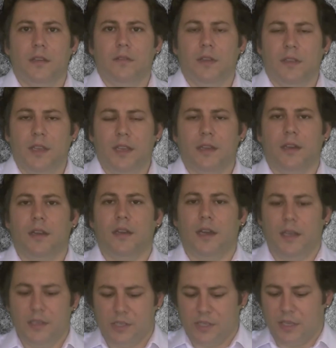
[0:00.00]
ve tekrar
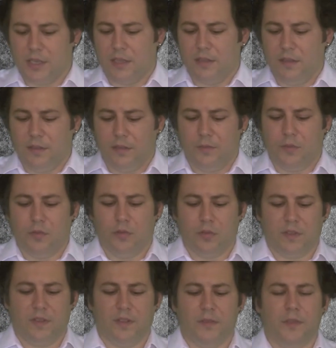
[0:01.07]
aynı şekilde
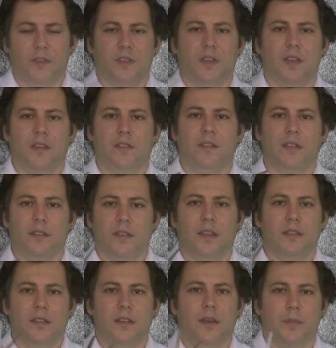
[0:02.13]
0.08'lik
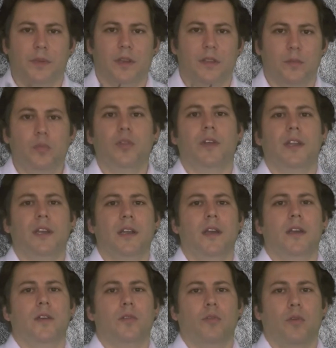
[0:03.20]
sentil yaprağını bularak
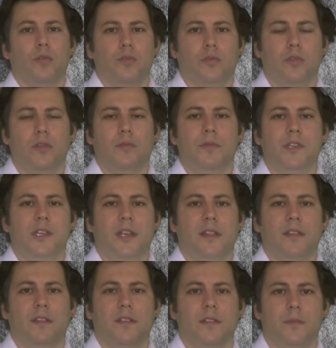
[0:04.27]
kontrollü bir
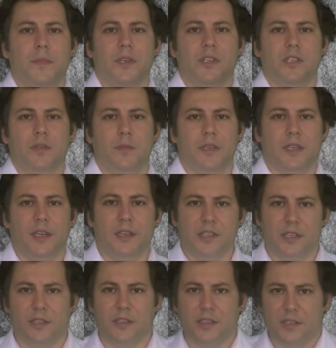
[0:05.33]
şekilde sıkma işlemini
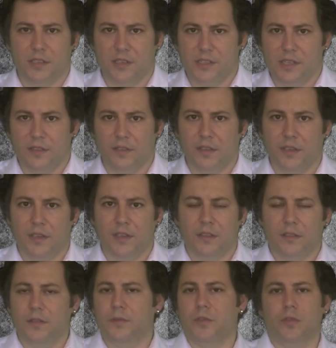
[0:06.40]
gerçekleştireceğiz.
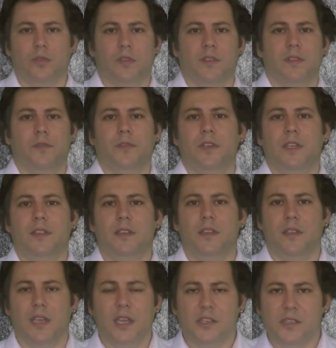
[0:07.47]

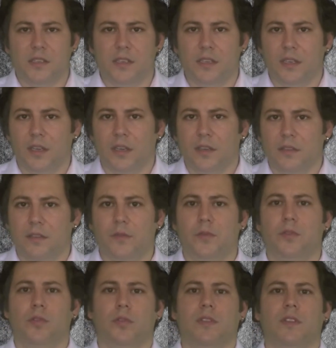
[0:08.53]
0.07'nin geçtiği,
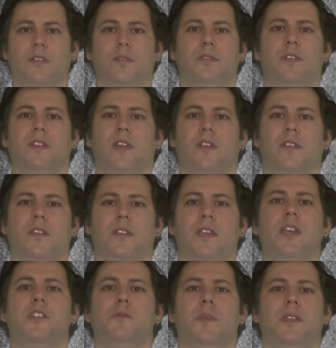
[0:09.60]
0.08'in
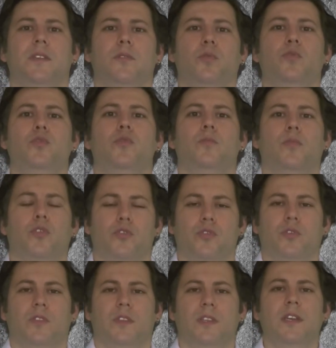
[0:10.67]
geçmediği uygun
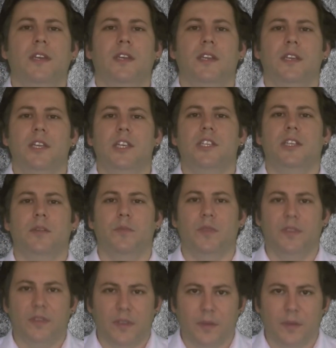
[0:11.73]
boşlukta da işlemimizi